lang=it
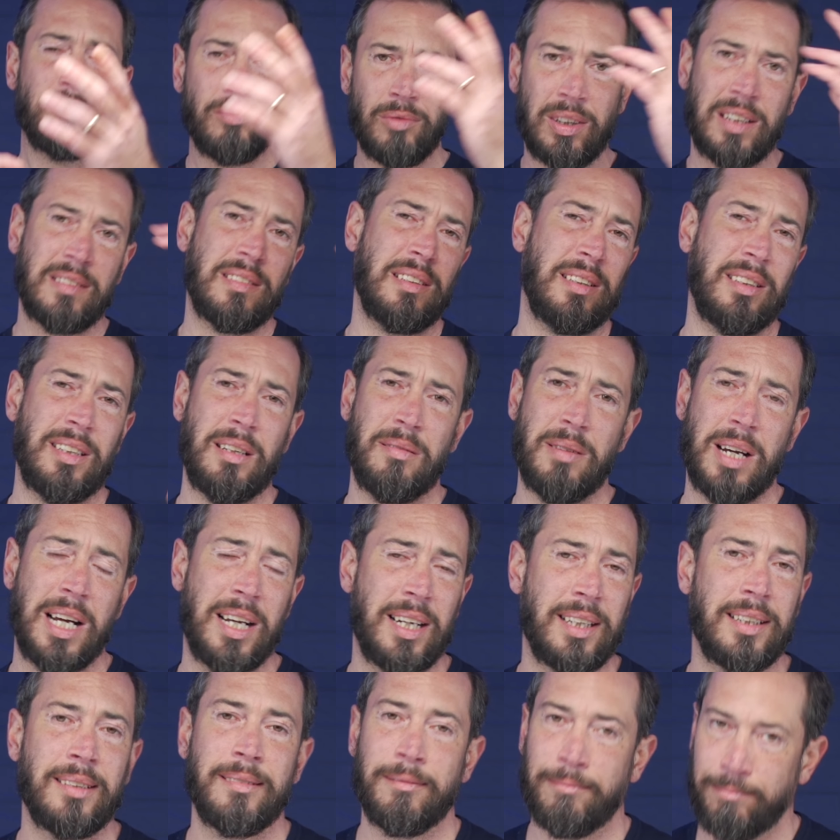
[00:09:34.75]
Una
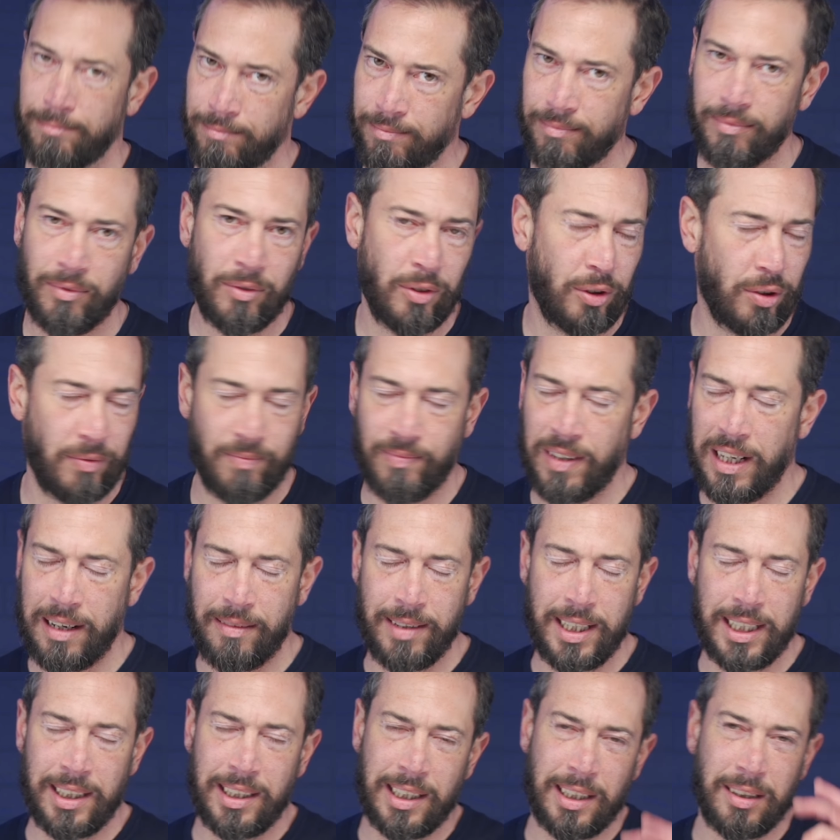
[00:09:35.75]
settimana
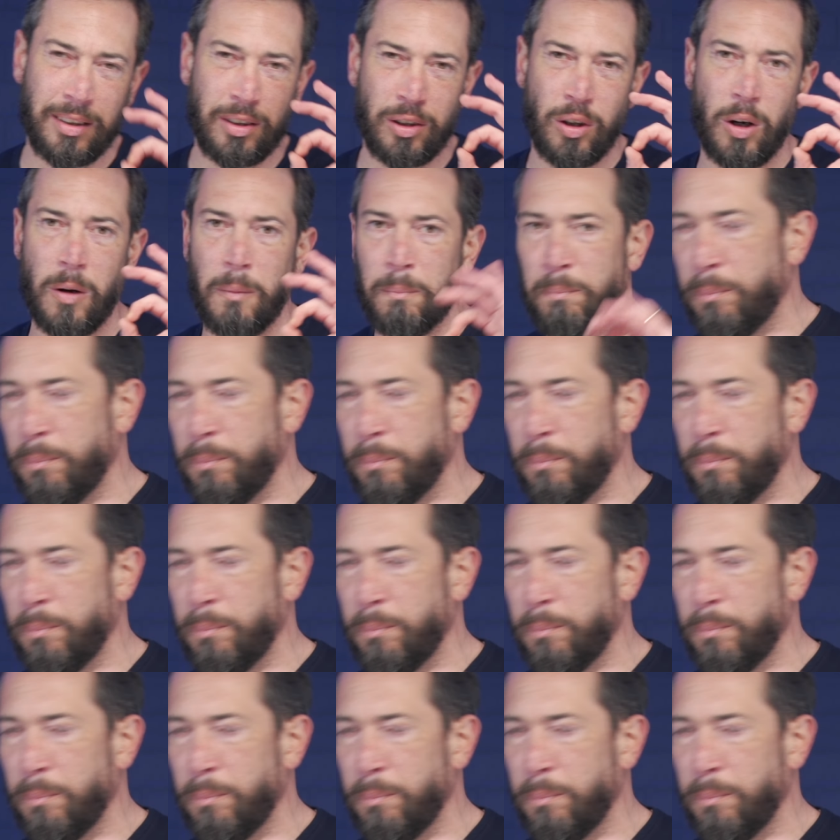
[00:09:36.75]
veramente top.